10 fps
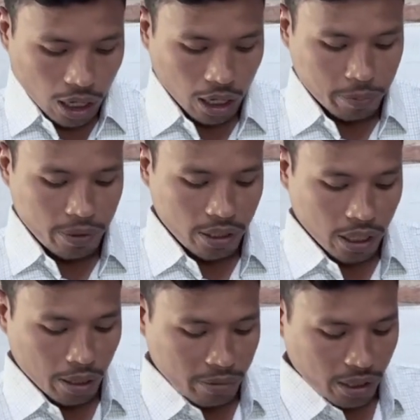আপনি
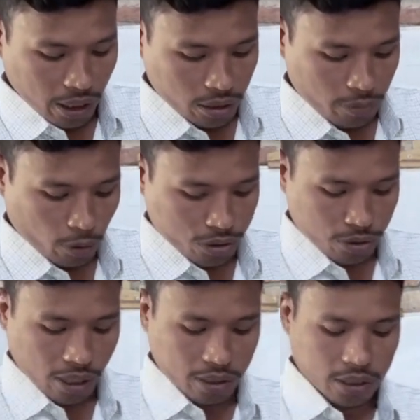আমি একটি প্রশ্ন
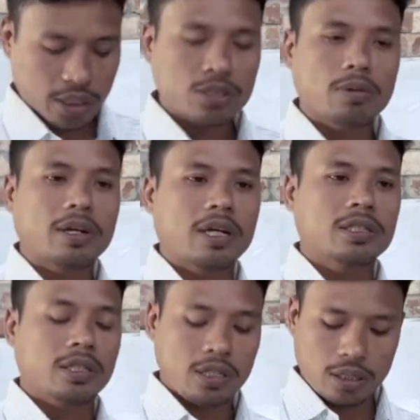রাখতে চাই সবার
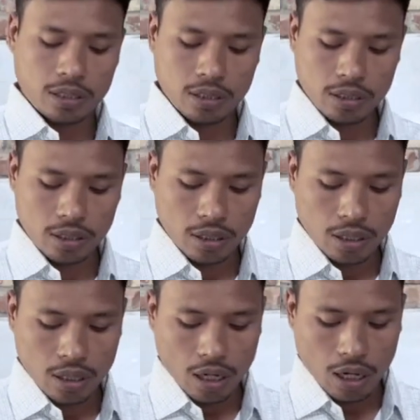কাছে
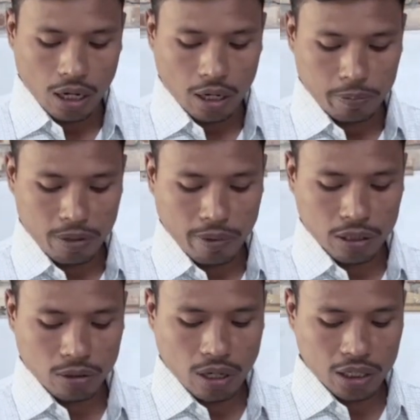আপনি
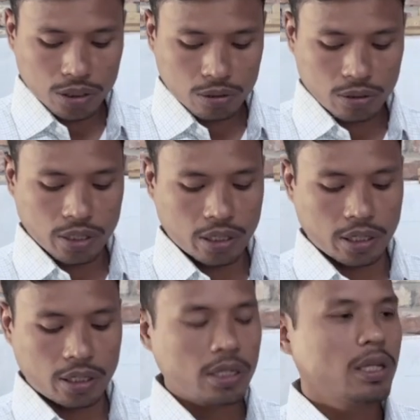মাদকাসক্ত থেকে
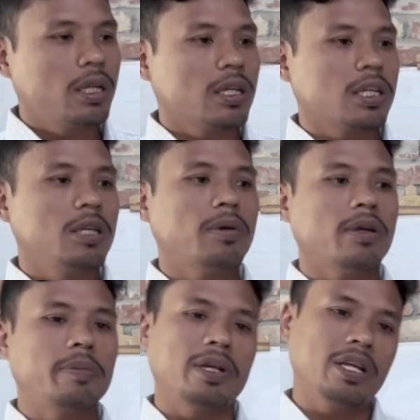কিভাবে
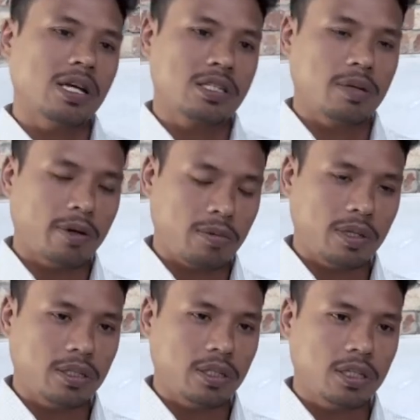বেরিয়ে আসতে পারবেন
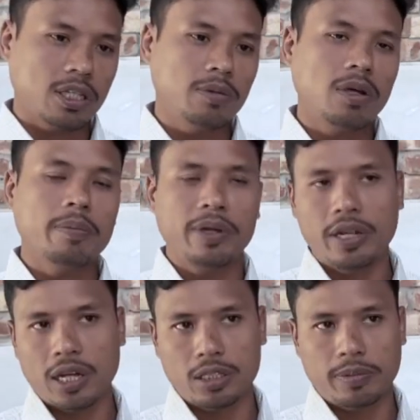কিভাবে
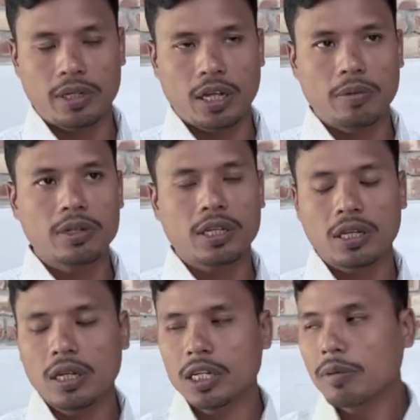বেরিয়ে আসবেন এবং
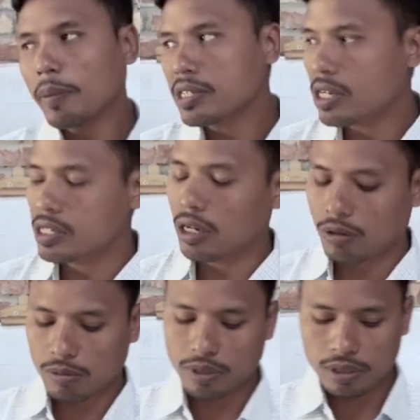কিভাবে চেষ্টা
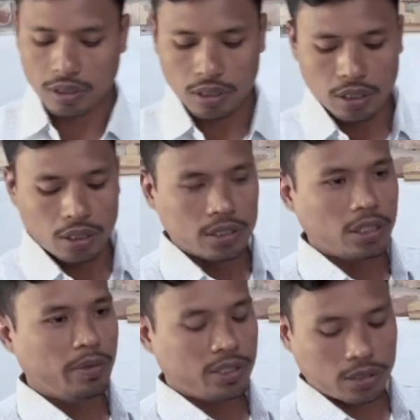করবেন সে
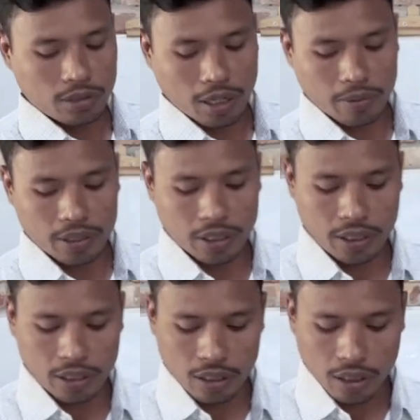বিষয়ে যদি আমরা
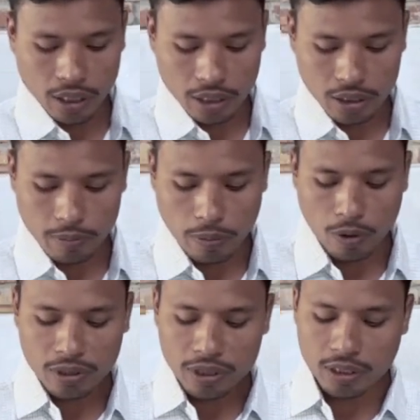দেখি একটি
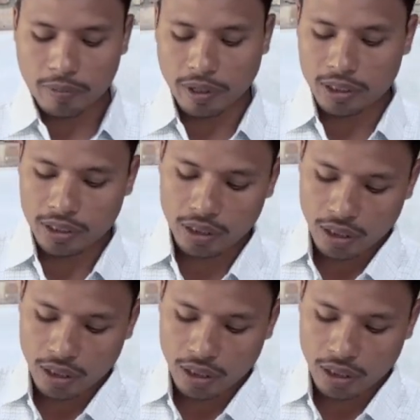পয়েন্ট দিতে পারি যে